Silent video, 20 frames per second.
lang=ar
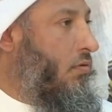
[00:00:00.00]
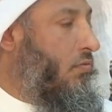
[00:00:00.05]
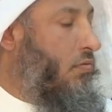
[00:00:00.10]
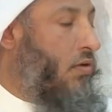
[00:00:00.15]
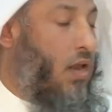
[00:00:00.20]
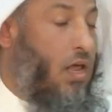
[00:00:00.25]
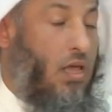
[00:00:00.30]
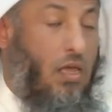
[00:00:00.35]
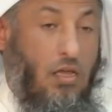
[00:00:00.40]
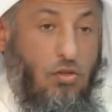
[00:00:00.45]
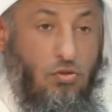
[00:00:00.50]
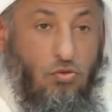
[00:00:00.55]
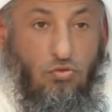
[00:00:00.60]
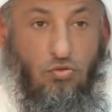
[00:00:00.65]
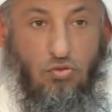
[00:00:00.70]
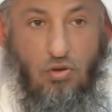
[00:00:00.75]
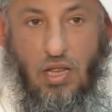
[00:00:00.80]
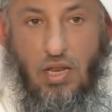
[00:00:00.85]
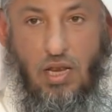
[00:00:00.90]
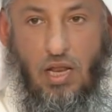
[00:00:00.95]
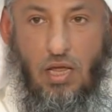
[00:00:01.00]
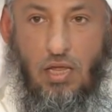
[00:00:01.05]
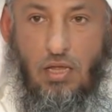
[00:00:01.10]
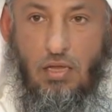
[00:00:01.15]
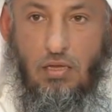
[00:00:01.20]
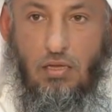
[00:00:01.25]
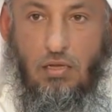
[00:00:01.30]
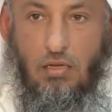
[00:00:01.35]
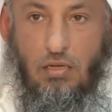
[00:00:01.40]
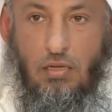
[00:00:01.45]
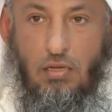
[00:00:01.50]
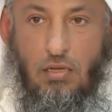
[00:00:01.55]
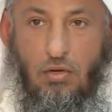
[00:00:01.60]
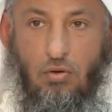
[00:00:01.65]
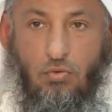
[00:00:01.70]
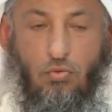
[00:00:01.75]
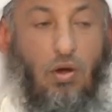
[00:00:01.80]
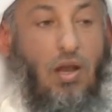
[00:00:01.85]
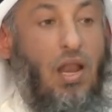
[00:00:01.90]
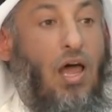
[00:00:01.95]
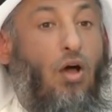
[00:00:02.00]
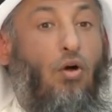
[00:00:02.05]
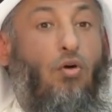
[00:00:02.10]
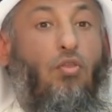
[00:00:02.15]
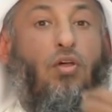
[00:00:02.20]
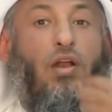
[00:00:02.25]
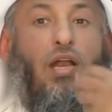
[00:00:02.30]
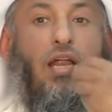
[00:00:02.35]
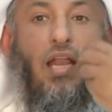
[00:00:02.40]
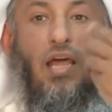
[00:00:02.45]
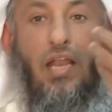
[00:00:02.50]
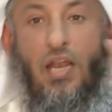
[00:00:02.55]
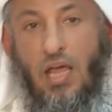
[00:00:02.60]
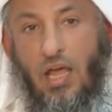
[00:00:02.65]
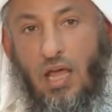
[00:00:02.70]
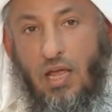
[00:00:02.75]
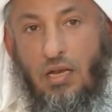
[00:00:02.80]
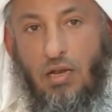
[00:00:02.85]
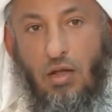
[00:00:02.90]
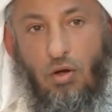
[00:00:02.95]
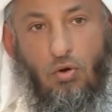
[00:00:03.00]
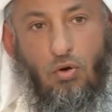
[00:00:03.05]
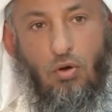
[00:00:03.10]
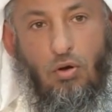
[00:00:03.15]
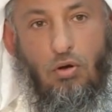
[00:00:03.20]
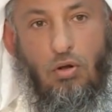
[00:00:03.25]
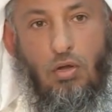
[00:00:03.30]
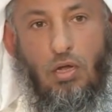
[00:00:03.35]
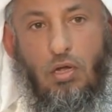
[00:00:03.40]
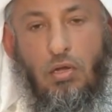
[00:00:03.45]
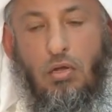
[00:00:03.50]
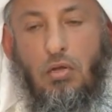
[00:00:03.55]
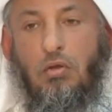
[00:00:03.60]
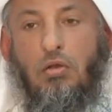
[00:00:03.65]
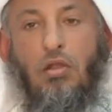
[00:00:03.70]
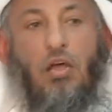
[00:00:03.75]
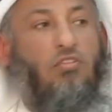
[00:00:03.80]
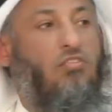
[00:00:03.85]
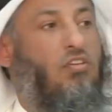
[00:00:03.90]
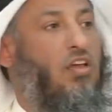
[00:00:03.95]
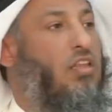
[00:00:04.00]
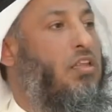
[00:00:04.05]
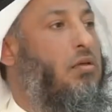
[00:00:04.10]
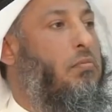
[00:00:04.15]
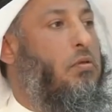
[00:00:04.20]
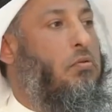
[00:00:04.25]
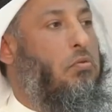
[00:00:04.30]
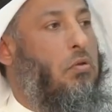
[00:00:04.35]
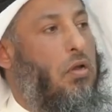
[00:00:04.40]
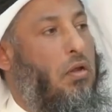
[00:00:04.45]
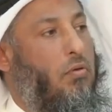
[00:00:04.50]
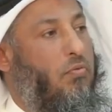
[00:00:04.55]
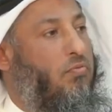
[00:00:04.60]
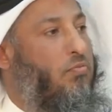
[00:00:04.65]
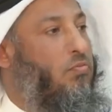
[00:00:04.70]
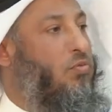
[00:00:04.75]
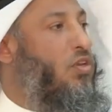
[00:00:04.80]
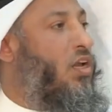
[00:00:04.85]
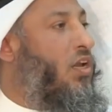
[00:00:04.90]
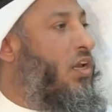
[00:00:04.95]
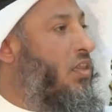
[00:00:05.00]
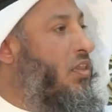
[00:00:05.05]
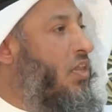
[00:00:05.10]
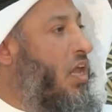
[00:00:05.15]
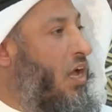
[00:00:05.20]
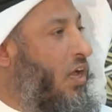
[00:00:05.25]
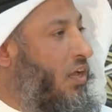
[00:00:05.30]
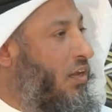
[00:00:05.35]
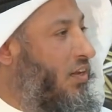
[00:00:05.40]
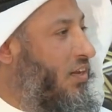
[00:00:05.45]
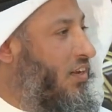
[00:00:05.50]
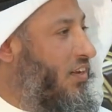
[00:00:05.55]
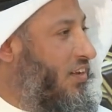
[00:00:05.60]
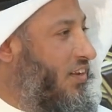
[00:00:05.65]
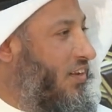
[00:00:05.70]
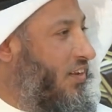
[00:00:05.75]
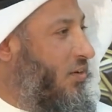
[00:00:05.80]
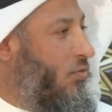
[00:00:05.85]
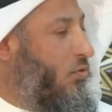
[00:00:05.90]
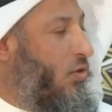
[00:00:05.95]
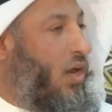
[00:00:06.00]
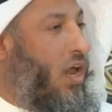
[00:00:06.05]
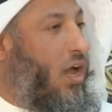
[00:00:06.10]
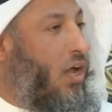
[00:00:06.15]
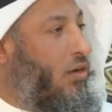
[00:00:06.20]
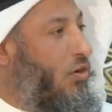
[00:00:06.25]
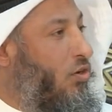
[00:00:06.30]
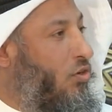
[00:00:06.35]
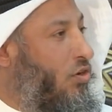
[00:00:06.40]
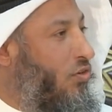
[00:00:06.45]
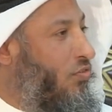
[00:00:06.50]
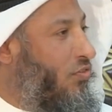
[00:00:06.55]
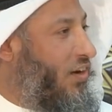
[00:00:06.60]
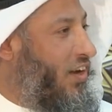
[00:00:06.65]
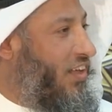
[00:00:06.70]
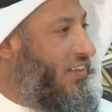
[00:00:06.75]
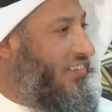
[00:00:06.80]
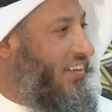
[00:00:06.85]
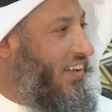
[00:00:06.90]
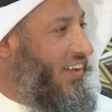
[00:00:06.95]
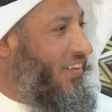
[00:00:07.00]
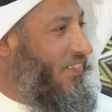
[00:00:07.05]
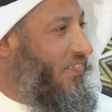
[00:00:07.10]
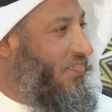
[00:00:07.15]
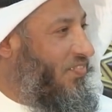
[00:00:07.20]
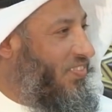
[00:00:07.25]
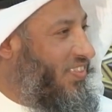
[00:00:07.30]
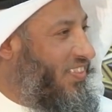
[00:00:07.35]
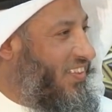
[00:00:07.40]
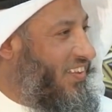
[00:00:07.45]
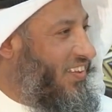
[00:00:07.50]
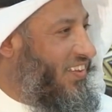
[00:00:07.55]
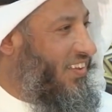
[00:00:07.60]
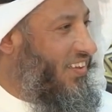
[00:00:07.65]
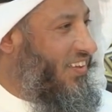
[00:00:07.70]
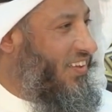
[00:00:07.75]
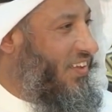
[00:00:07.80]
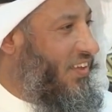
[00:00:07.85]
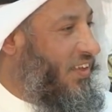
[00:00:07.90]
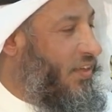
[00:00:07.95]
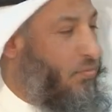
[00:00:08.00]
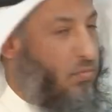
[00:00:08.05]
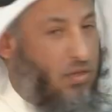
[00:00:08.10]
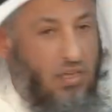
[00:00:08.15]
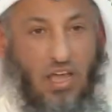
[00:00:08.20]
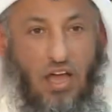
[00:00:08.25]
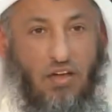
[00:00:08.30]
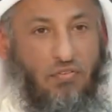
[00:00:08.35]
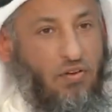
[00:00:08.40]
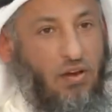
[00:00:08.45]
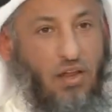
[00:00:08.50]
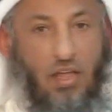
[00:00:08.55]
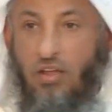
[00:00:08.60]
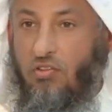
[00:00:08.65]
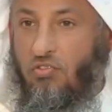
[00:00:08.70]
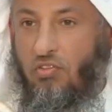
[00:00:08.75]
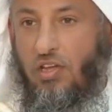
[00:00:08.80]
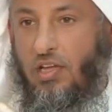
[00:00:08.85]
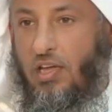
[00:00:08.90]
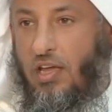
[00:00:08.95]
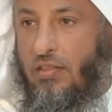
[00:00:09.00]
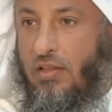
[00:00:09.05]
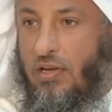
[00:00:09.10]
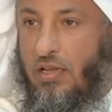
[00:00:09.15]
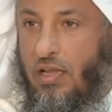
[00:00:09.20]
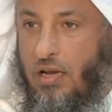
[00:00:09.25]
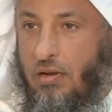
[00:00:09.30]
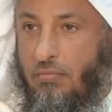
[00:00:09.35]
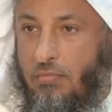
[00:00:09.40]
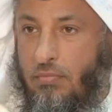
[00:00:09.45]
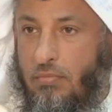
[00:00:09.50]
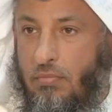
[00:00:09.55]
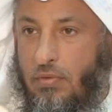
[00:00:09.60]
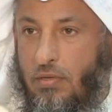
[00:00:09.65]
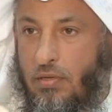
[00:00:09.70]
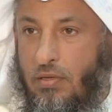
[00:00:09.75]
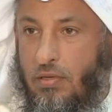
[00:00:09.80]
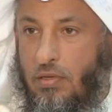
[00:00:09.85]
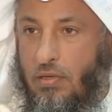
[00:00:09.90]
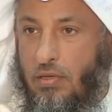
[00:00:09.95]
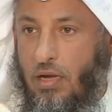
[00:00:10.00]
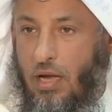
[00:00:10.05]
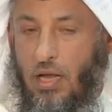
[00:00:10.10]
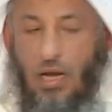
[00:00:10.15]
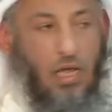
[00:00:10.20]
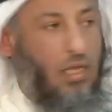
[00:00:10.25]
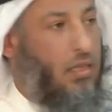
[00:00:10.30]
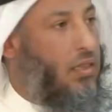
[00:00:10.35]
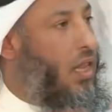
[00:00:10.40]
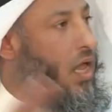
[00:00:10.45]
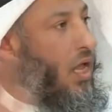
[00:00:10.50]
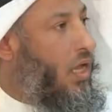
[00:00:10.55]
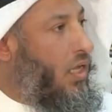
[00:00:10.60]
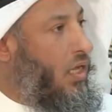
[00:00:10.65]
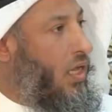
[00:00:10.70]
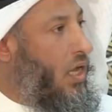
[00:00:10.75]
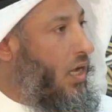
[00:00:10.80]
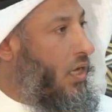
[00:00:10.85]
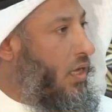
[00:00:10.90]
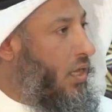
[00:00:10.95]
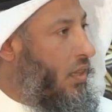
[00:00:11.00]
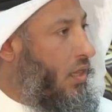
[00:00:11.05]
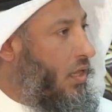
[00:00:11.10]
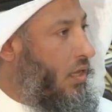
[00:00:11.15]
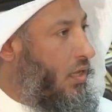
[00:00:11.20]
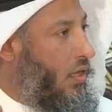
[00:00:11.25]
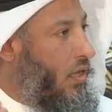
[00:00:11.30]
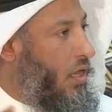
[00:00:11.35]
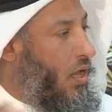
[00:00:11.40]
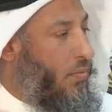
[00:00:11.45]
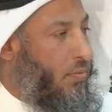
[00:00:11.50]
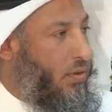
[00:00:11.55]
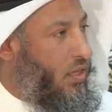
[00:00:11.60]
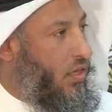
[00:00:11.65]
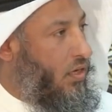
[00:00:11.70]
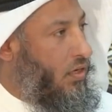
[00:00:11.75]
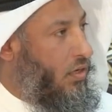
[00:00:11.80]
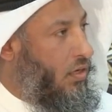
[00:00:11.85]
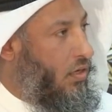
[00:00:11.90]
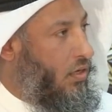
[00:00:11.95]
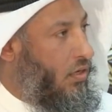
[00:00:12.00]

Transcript: فلا يجوز لنا ولا عذر لنا أن نقول الناس كتبت وأنا مجرد ناقل وناقل الكفر ليس بكافر غير صحيح هذا الكلام على إطلاقه هكذا أبدا